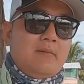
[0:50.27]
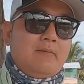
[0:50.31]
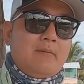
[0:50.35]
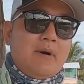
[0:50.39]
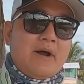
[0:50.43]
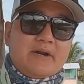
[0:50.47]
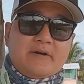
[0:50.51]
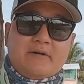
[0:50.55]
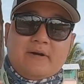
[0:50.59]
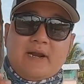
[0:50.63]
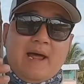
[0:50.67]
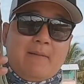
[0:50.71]

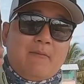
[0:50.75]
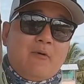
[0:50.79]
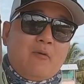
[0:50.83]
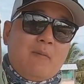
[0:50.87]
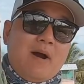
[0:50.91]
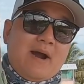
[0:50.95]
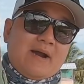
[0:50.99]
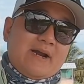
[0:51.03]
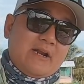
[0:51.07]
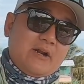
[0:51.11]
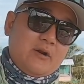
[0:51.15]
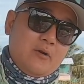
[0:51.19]
mình có làm một
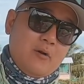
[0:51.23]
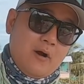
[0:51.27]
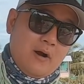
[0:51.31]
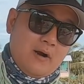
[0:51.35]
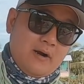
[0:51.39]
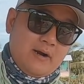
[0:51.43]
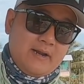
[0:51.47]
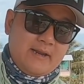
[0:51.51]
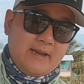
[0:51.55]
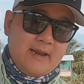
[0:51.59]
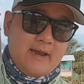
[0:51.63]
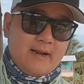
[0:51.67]
bài kết luận
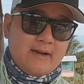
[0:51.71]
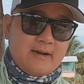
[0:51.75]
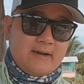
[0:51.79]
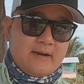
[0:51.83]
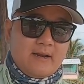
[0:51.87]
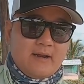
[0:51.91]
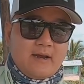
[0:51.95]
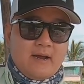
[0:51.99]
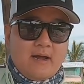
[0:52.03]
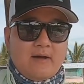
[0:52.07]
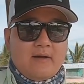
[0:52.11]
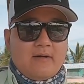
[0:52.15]
ở trên
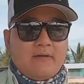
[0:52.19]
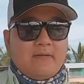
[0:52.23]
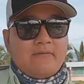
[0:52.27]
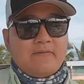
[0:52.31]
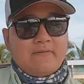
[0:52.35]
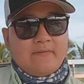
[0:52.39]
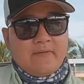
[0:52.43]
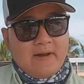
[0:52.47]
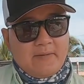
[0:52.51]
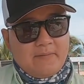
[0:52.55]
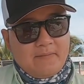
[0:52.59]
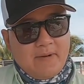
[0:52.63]
ờ,
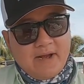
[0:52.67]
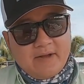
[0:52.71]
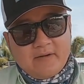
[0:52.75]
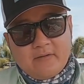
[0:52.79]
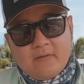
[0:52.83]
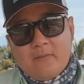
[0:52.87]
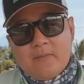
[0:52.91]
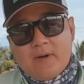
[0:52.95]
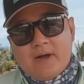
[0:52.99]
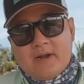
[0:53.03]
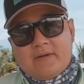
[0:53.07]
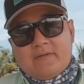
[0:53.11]
fanpage
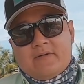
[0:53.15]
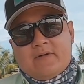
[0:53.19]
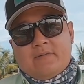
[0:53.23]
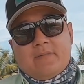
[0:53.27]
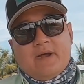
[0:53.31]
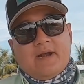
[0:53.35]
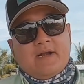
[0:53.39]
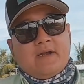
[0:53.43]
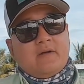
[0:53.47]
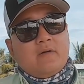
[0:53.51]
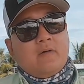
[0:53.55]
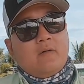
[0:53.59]
của mình
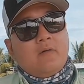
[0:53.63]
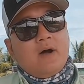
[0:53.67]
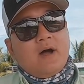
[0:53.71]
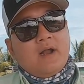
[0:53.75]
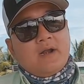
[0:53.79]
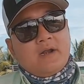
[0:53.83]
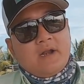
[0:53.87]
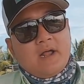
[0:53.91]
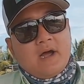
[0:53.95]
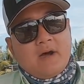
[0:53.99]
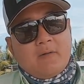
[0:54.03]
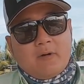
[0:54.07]
fanpage
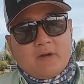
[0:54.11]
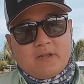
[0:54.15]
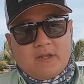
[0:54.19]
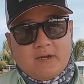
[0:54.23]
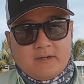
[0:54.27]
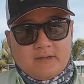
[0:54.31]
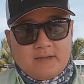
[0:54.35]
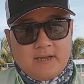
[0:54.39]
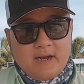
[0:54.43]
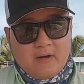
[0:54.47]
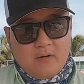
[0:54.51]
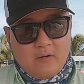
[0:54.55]
của
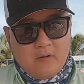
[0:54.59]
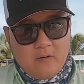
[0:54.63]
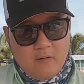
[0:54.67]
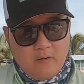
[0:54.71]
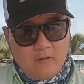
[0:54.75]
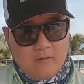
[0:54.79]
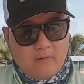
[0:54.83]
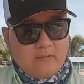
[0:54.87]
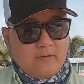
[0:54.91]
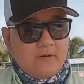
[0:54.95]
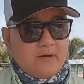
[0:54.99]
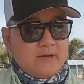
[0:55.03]
Underwater
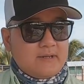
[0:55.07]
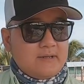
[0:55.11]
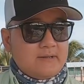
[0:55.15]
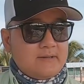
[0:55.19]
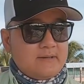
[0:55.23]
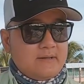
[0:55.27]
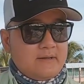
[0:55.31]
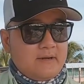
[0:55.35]
Tackle ờ,